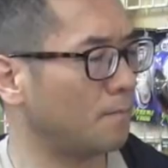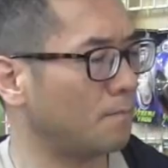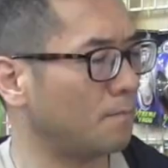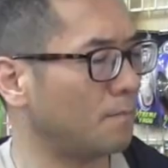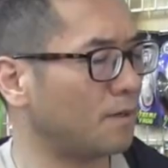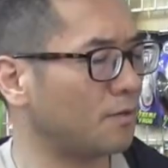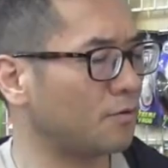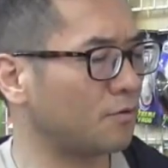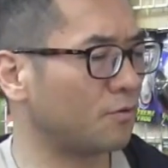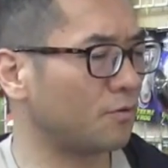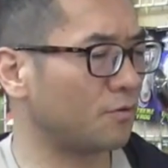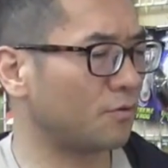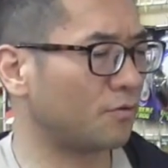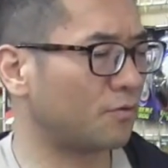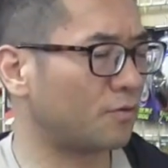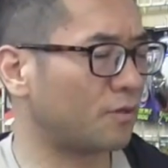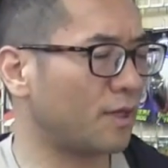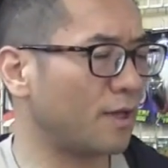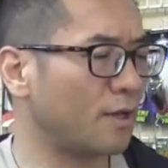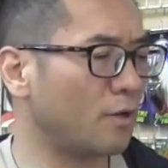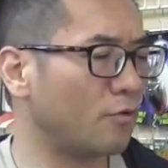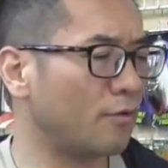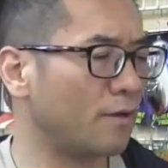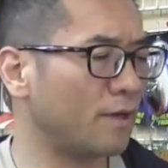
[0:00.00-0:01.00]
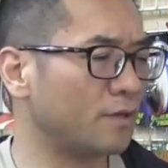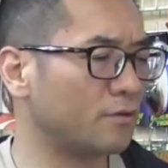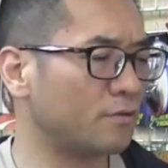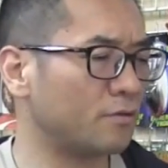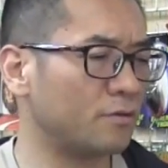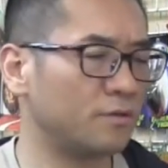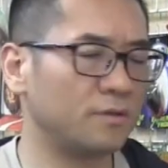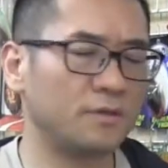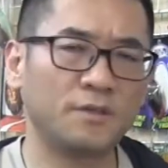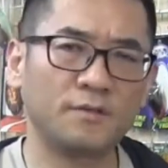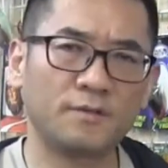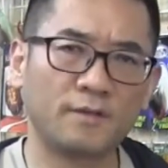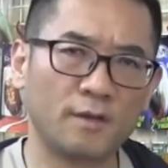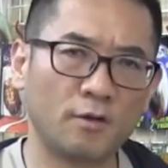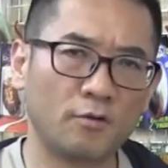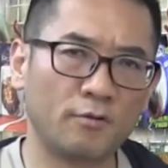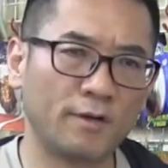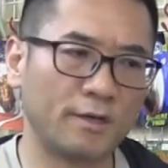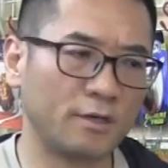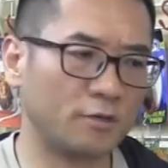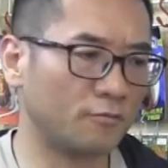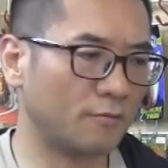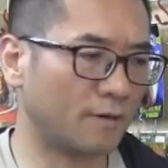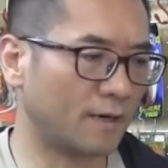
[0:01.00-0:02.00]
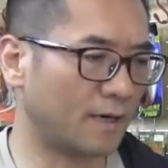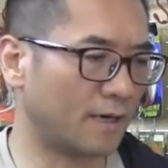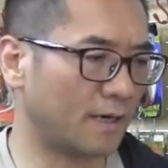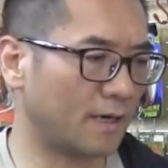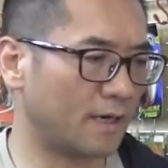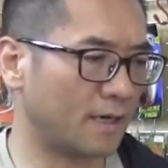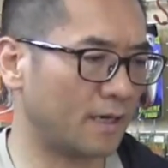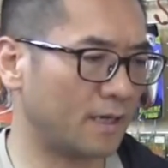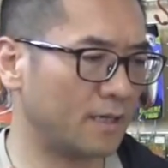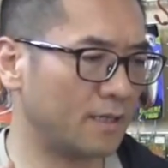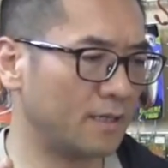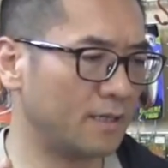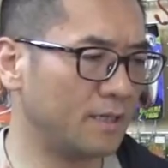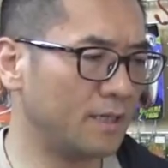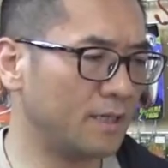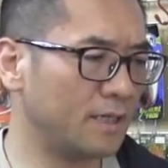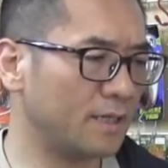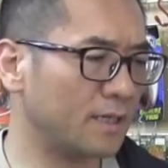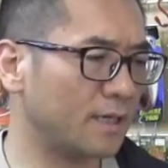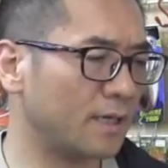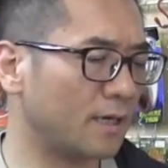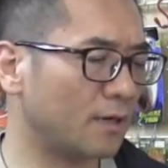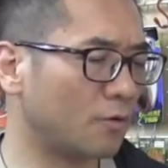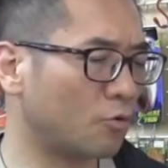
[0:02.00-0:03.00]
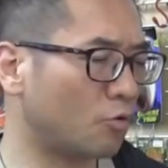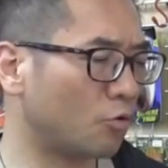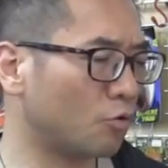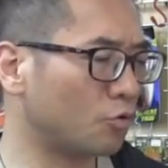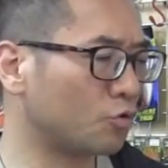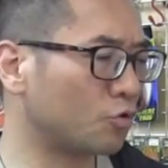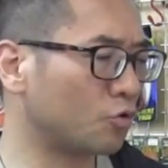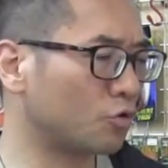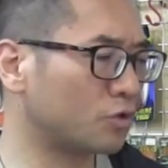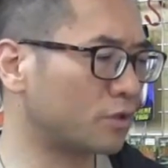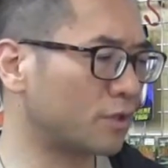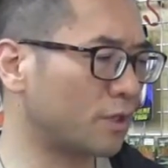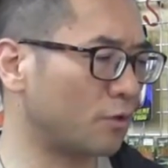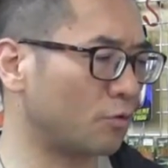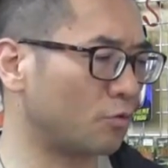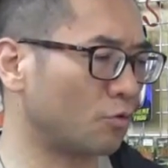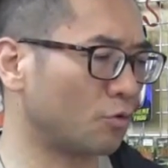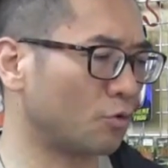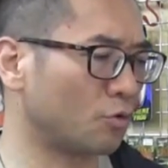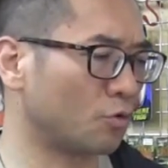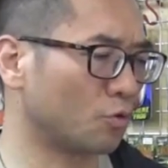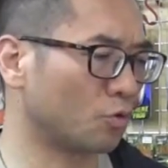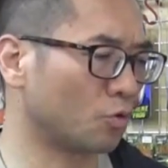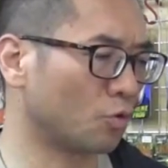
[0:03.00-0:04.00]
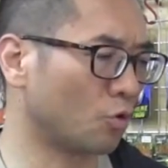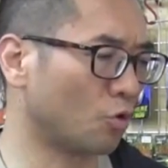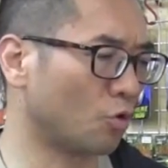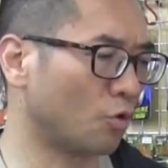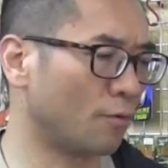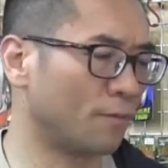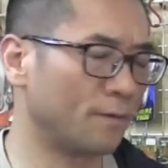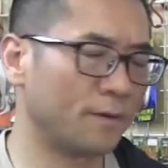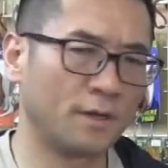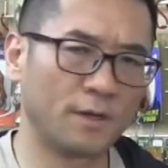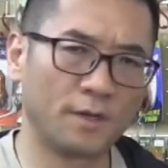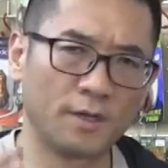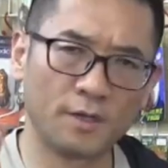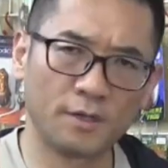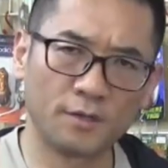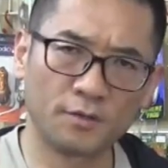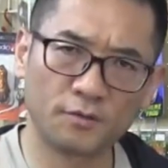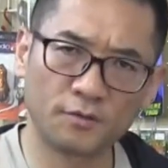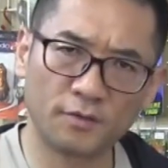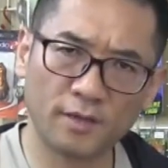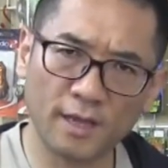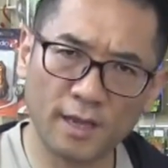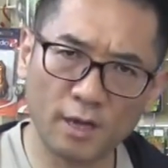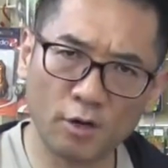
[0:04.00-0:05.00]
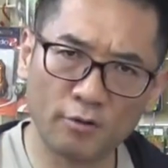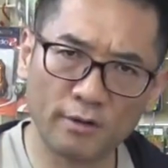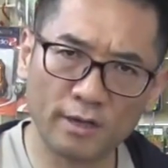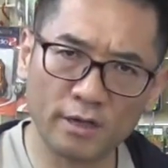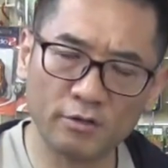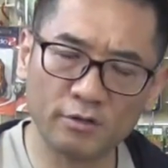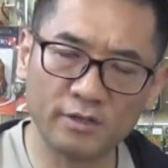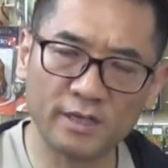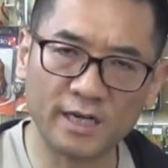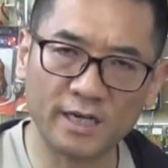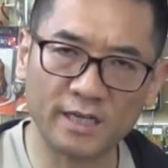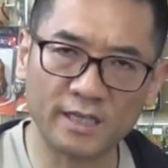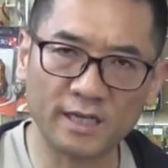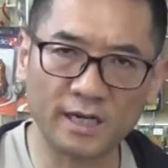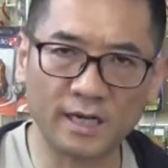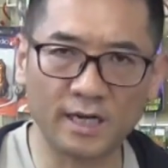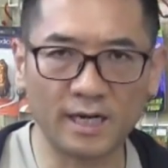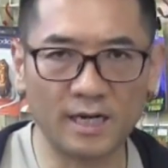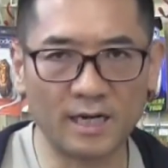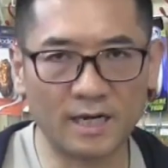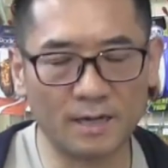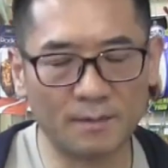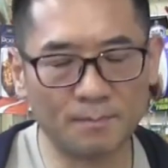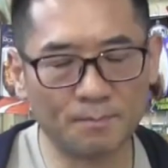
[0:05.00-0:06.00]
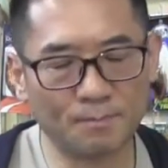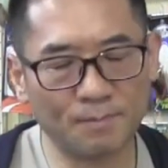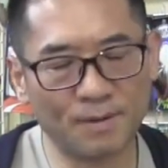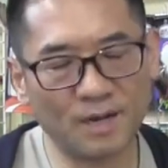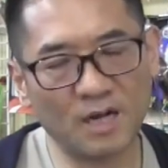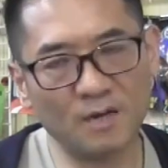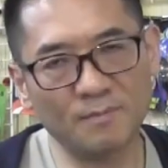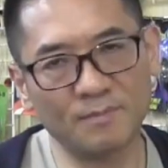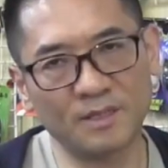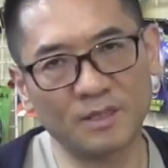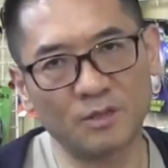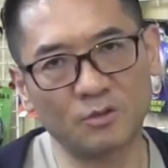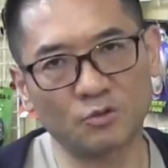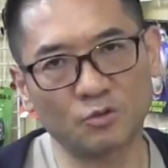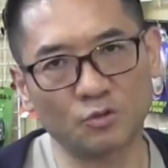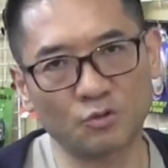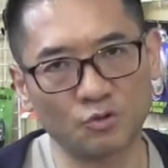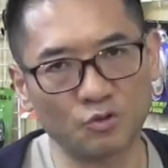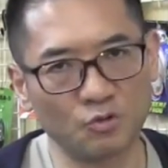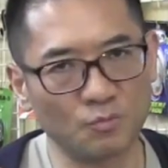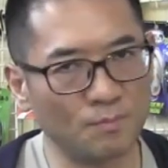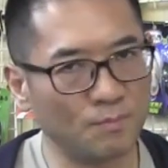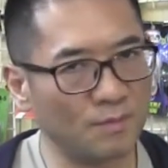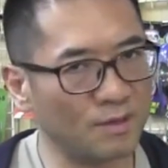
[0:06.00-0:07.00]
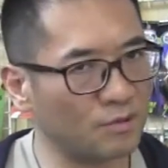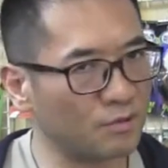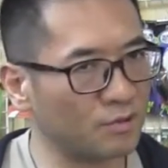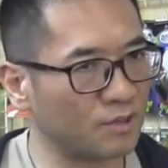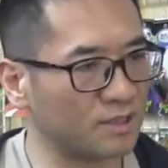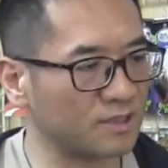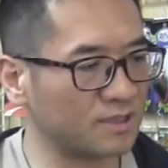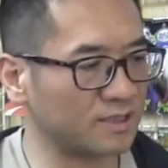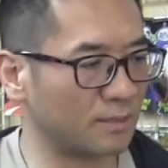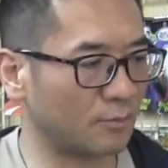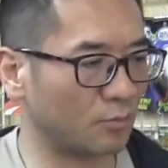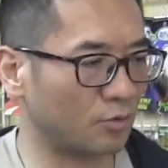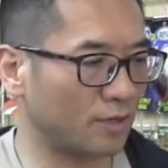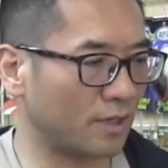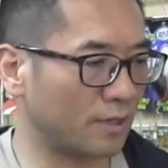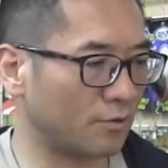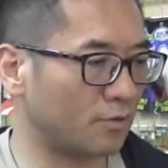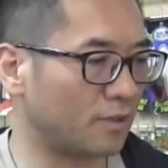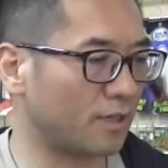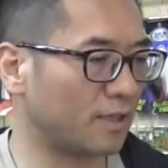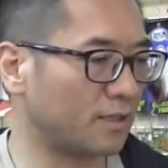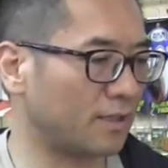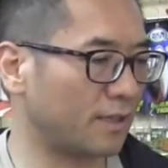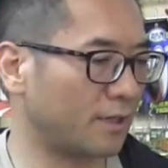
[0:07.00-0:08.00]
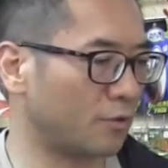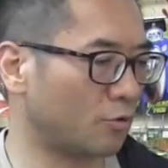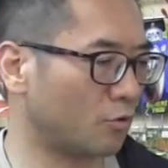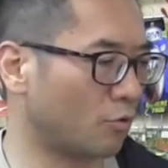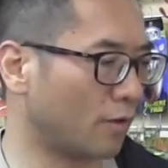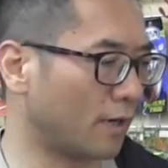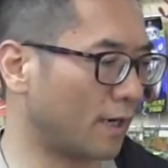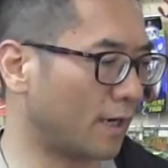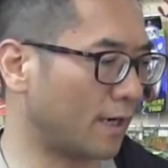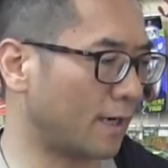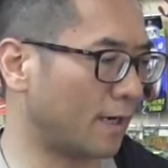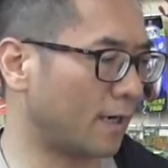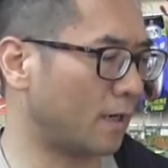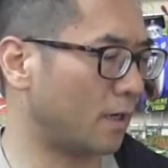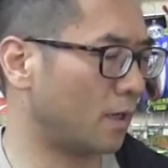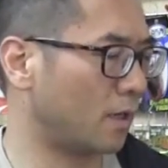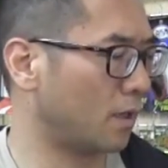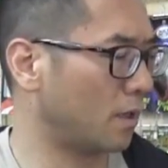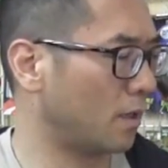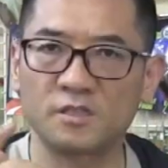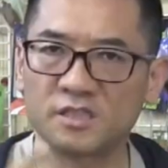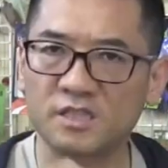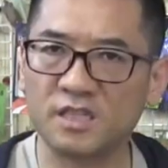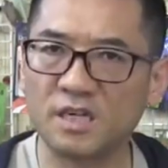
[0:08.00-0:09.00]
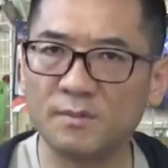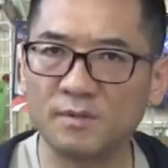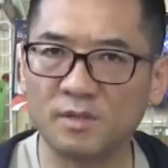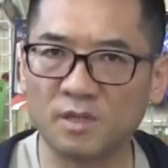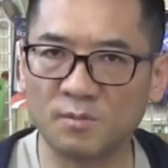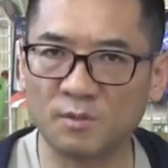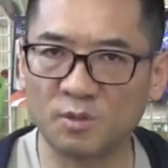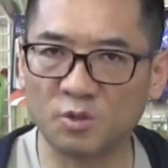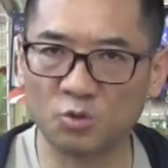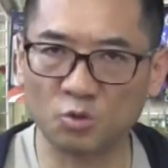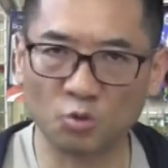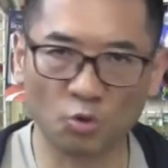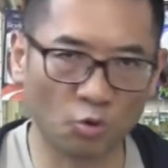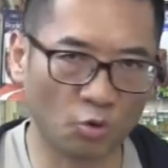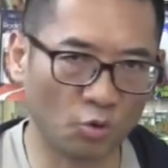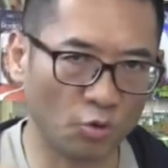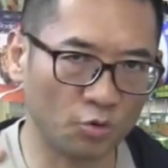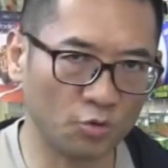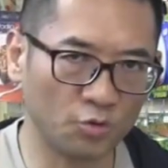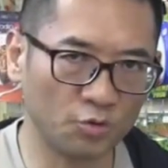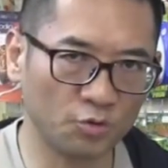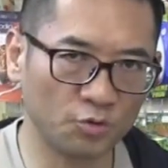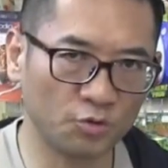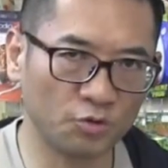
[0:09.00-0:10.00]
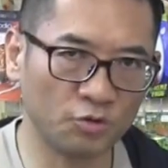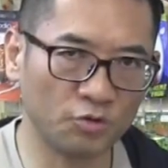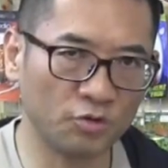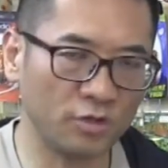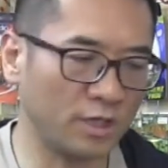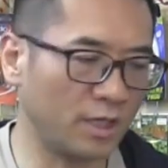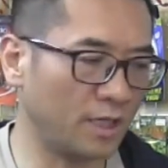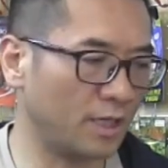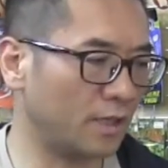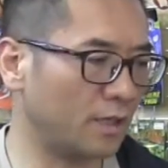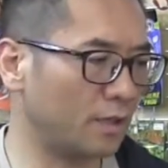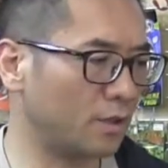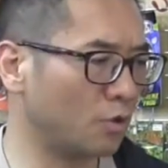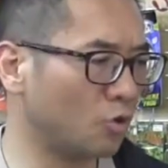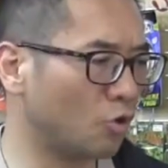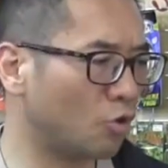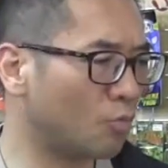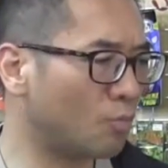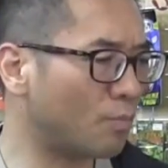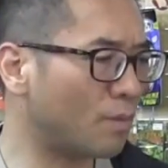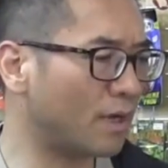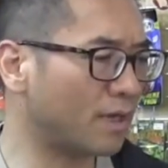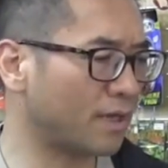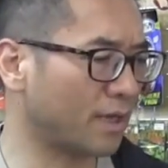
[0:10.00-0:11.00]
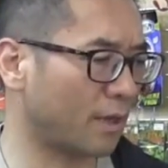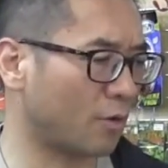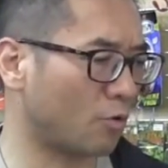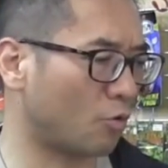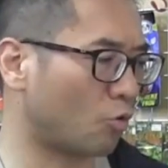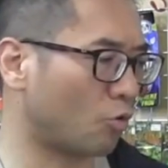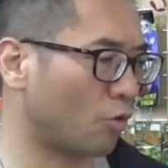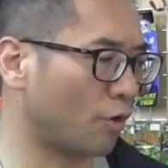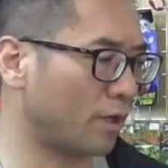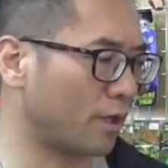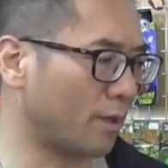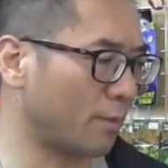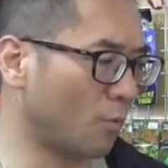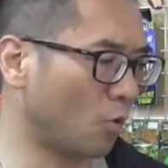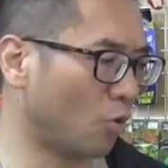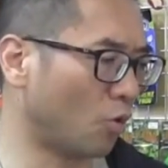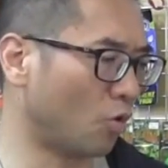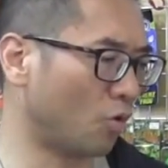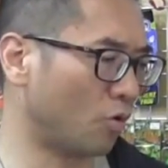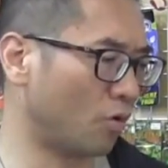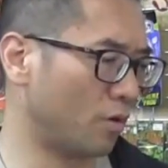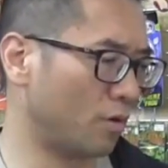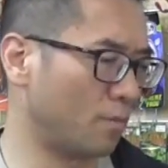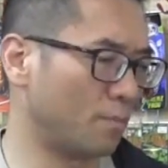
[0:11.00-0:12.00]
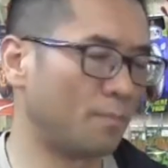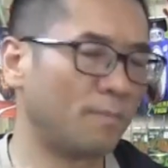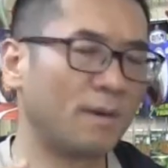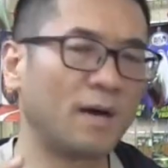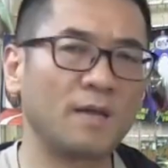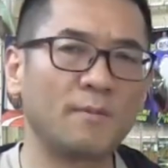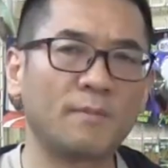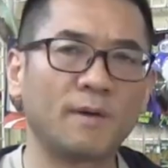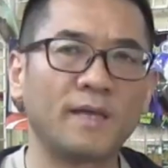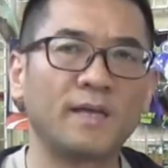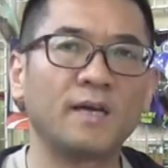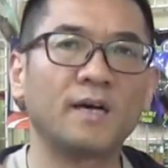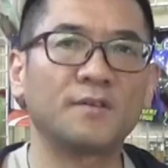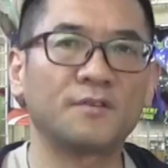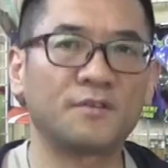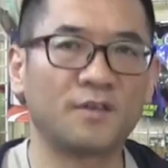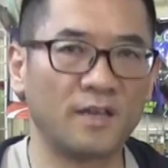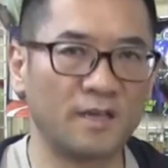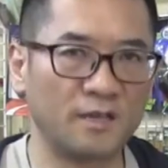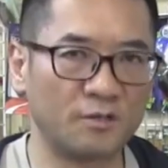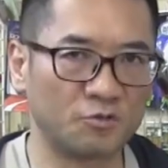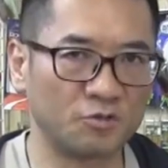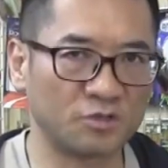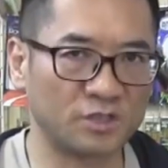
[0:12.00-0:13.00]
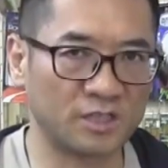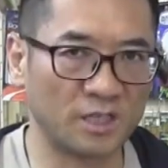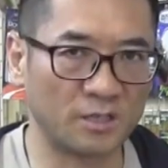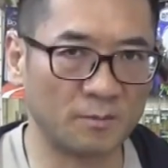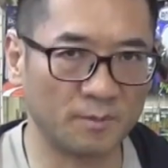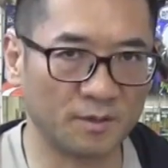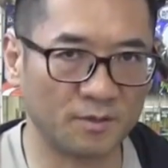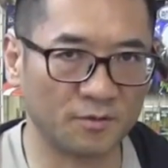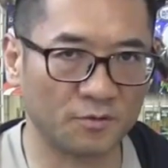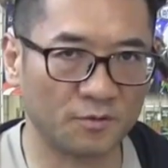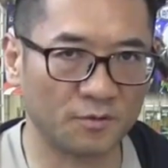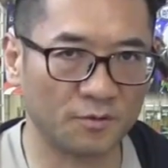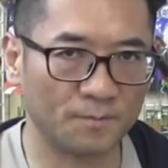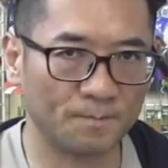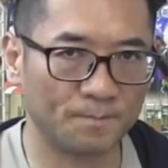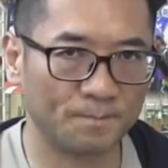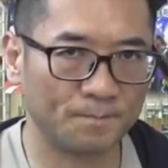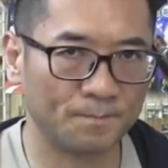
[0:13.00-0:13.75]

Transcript: まずせんごひゃく、にせんごひゃくは人気が高騰しているというのと、せんごひゃくでありながらパーミングという珍しさも手伝っているのか、調べてみると普通によんまんえんを超えても売買が成立しています。